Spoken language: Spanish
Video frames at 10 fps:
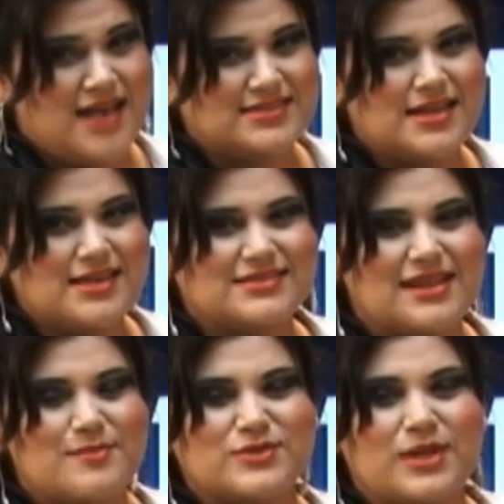así que aquí
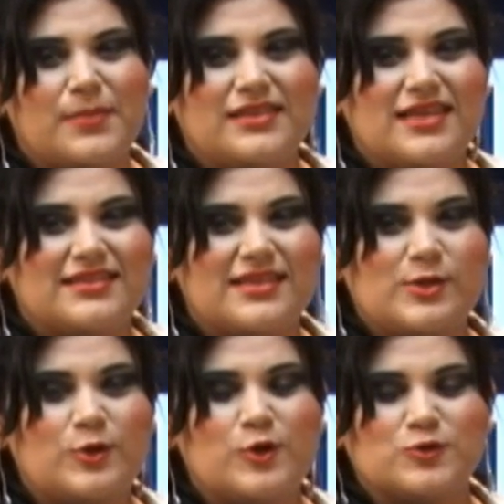estaremos al pendiente
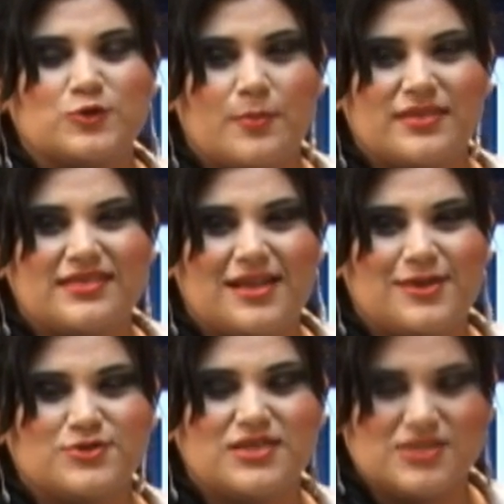de todos sus
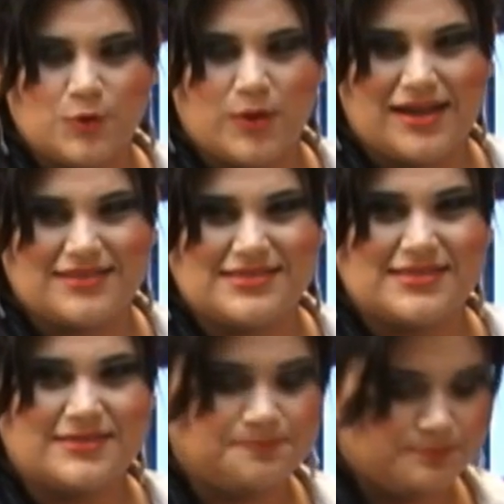comentarios y
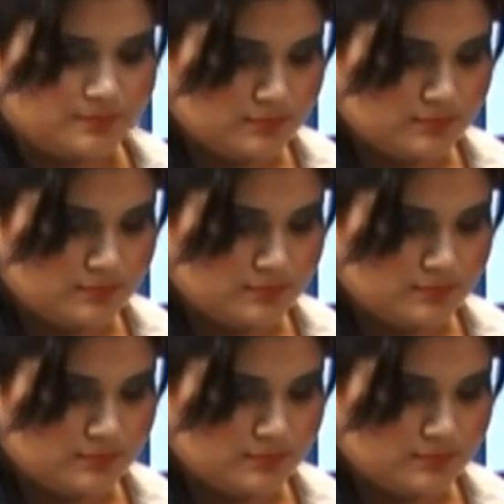sugerencias.